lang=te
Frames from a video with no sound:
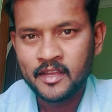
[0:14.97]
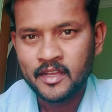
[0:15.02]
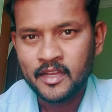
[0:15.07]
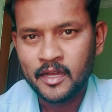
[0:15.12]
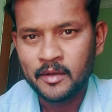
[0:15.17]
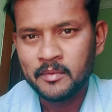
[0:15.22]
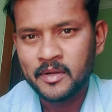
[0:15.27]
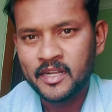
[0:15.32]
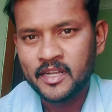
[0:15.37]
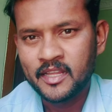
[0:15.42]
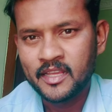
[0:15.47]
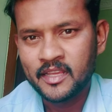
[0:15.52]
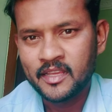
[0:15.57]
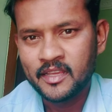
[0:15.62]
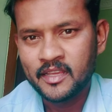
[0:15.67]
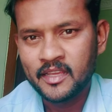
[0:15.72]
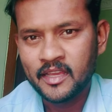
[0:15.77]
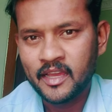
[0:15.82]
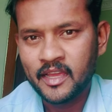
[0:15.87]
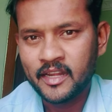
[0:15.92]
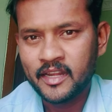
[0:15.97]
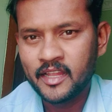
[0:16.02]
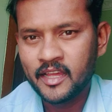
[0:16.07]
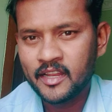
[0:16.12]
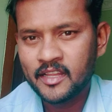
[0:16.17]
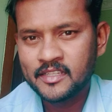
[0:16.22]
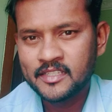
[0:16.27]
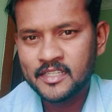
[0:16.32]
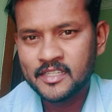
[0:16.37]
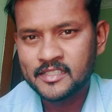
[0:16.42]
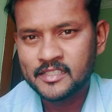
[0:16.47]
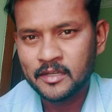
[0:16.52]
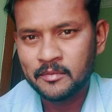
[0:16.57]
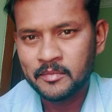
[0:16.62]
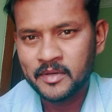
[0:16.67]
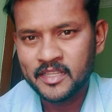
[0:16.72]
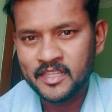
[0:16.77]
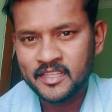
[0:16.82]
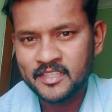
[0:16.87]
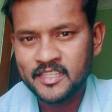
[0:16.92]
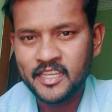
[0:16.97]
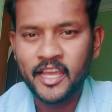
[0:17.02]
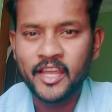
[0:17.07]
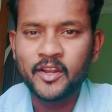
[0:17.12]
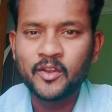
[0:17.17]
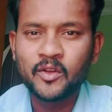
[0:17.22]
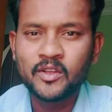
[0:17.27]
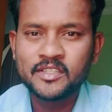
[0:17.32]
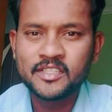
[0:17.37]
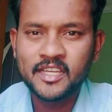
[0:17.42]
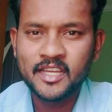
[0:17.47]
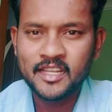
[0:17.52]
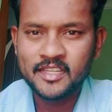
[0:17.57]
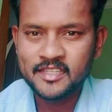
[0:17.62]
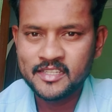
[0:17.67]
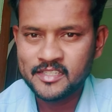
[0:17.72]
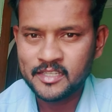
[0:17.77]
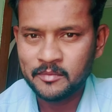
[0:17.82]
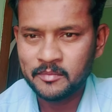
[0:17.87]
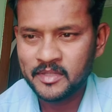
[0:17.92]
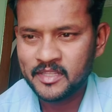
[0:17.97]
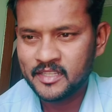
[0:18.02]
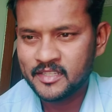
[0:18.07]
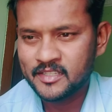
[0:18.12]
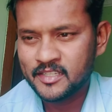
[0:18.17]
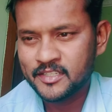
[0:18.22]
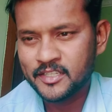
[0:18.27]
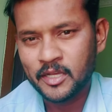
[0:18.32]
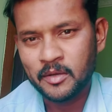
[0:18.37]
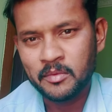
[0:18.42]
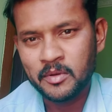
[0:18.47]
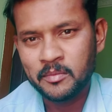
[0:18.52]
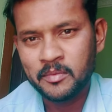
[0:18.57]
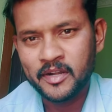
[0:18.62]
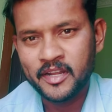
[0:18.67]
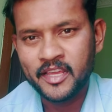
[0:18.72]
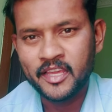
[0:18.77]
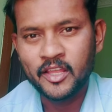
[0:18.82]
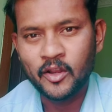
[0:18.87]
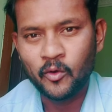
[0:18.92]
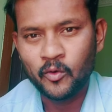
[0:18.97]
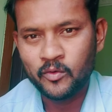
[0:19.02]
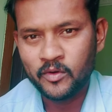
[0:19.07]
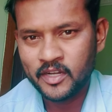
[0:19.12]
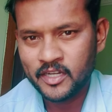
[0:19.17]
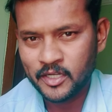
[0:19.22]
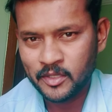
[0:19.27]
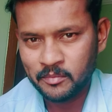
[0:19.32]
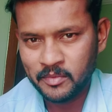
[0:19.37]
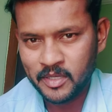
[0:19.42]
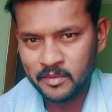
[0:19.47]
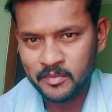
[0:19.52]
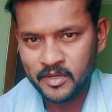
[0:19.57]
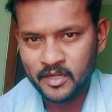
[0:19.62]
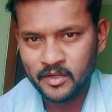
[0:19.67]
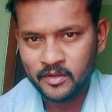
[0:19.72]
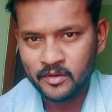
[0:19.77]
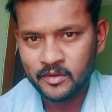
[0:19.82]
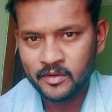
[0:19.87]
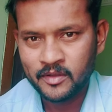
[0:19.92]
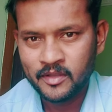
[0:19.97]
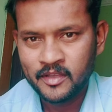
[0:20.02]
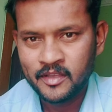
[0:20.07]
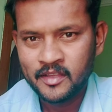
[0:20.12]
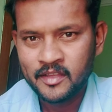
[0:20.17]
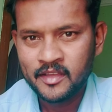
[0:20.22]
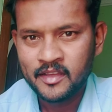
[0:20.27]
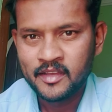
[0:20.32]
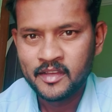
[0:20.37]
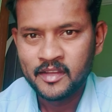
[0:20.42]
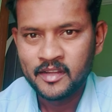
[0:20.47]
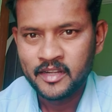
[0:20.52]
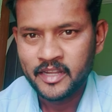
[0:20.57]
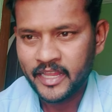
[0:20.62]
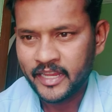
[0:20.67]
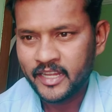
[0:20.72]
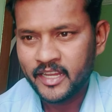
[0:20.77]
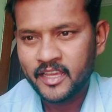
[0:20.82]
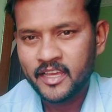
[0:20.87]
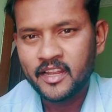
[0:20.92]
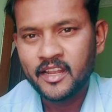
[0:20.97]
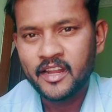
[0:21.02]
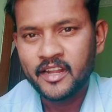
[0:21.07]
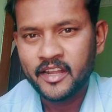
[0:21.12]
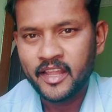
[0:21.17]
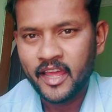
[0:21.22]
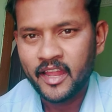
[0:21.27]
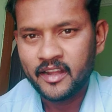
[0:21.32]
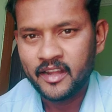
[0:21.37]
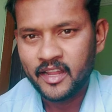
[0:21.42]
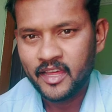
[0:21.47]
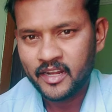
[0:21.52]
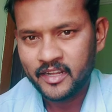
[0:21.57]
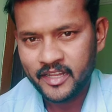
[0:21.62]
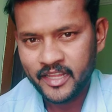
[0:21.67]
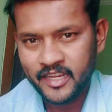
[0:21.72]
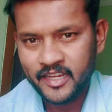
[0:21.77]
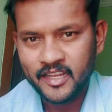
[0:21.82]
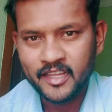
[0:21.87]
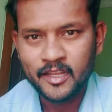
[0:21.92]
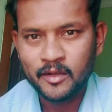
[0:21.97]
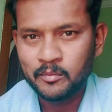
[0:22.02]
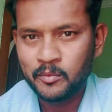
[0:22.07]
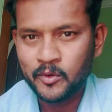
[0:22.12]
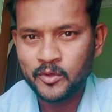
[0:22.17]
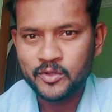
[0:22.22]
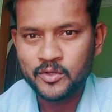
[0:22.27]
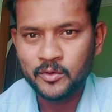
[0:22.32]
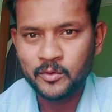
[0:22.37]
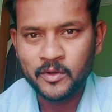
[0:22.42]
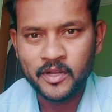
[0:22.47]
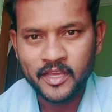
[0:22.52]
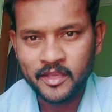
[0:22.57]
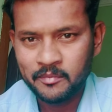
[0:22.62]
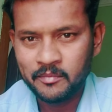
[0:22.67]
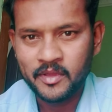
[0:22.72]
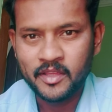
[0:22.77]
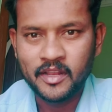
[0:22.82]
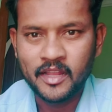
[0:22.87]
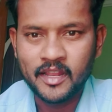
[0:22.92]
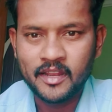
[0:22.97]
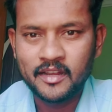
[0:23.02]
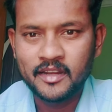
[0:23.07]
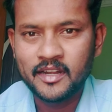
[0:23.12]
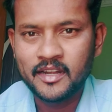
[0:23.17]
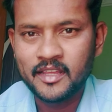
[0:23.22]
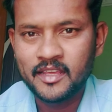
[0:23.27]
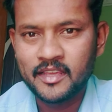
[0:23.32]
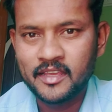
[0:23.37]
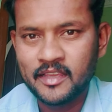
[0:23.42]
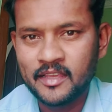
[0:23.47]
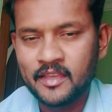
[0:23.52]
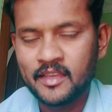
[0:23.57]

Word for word: కాబట్టి హైడ్రాలజీ సంబంధించి హైడ్రోజియాలజీ సంబంధించి జాబులు పడే గ్రౌండ్ వాటర్ డిపార్ట్మెంట్లో టెక్నికల్ అంట నాన్ టెక్నికల్ పోస్టులు ఉన్నాయి మీరు ఆల్రెడీ